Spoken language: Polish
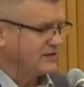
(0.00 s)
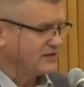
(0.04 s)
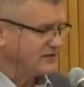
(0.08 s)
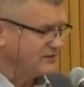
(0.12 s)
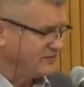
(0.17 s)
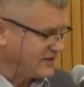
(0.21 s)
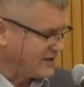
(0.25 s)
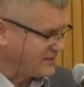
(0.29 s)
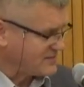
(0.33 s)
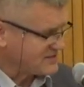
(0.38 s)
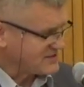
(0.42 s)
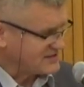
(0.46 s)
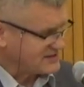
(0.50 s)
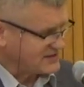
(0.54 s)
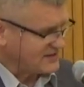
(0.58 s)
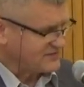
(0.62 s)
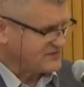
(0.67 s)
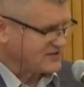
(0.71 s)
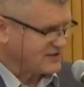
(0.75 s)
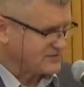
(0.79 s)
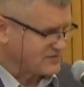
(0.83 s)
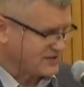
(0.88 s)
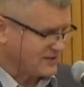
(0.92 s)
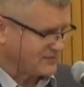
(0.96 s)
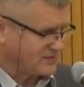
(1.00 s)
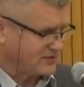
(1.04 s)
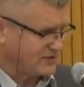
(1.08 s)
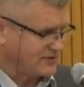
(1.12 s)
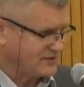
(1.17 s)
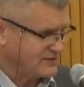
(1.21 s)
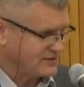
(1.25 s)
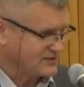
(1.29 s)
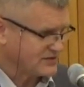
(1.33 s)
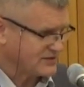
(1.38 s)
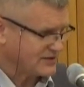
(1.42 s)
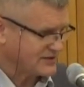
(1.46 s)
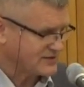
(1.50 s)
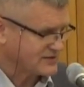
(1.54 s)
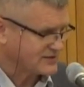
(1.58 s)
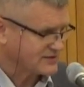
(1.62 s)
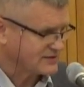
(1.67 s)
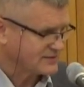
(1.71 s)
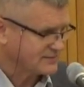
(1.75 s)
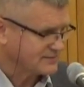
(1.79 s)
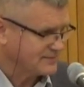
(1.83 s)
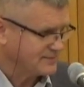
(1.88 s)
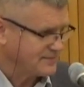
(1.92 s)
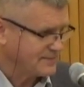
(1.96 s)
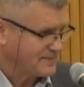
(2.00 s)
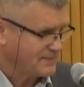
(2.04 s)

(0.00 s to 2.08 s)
I wiem, że zawdzięczam to jednej rzeczy